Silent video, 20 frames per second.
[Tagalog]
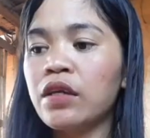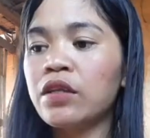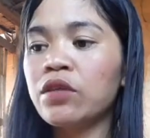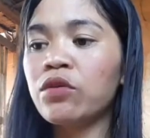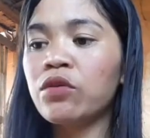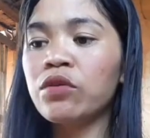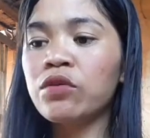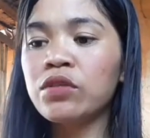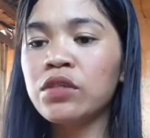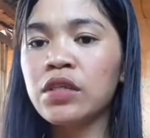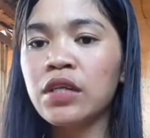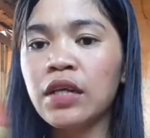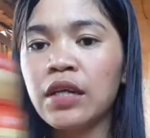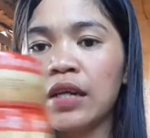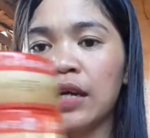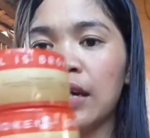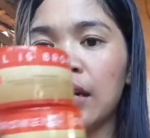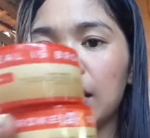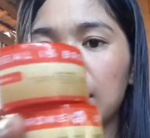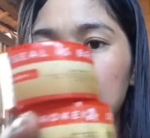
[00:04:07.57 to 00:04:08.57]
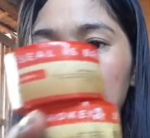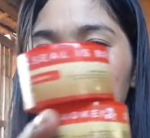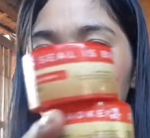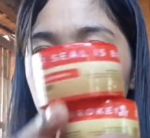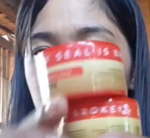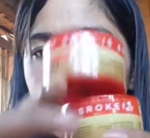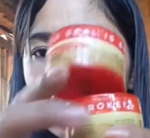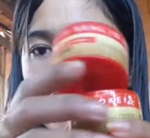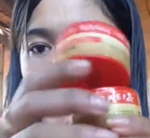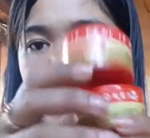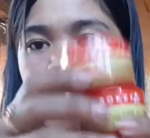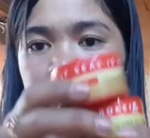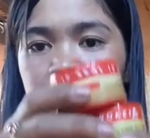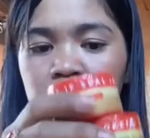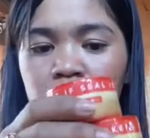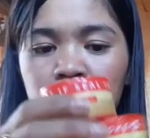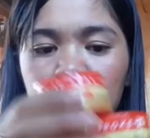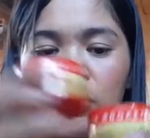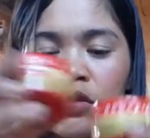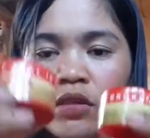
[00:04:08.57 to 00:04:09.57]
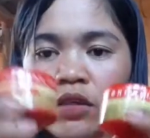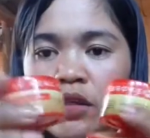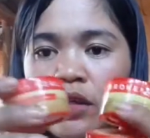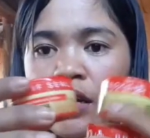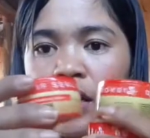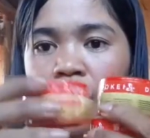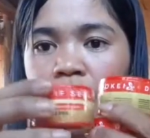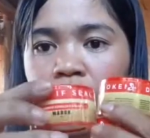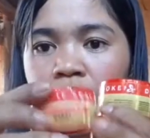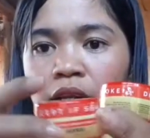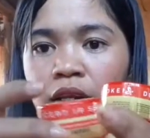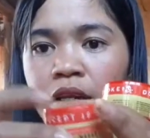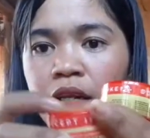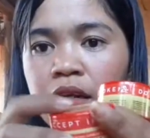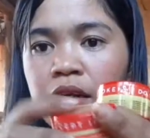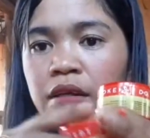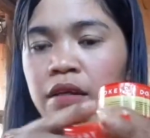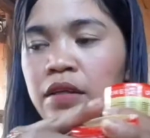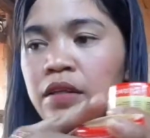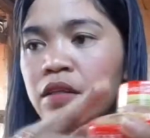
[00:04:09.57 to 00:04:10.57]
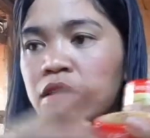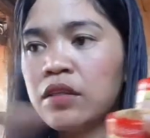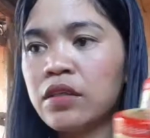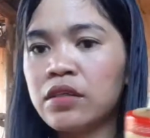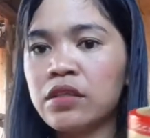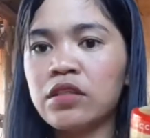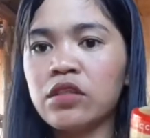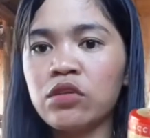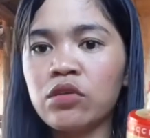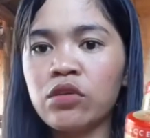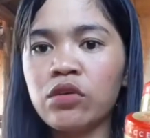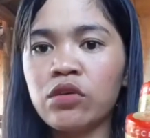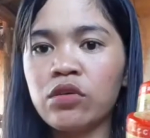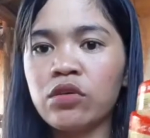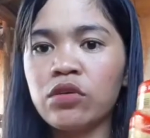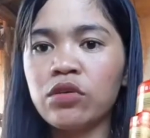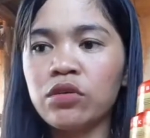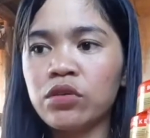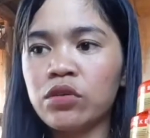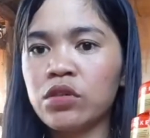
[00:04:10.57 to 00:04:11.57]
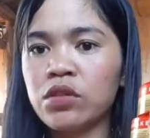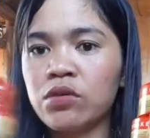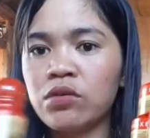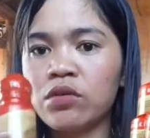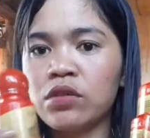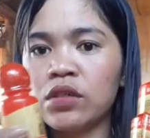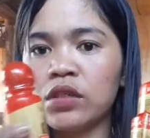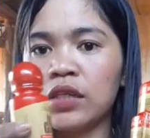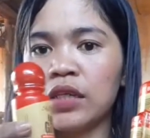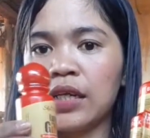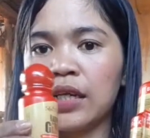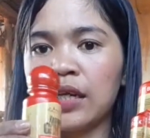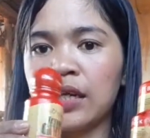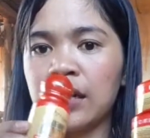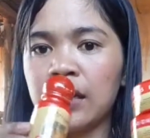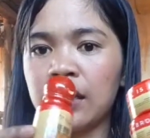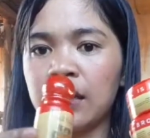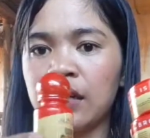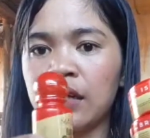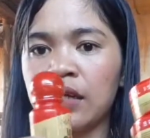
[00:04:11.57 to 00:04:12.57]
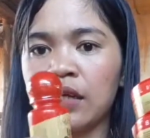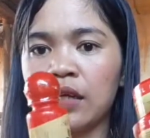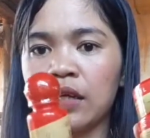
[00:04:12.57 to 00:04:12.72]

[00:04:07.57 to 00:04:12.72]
ito yun sila lahat guys. Yan. Tapos ito yung toner nila.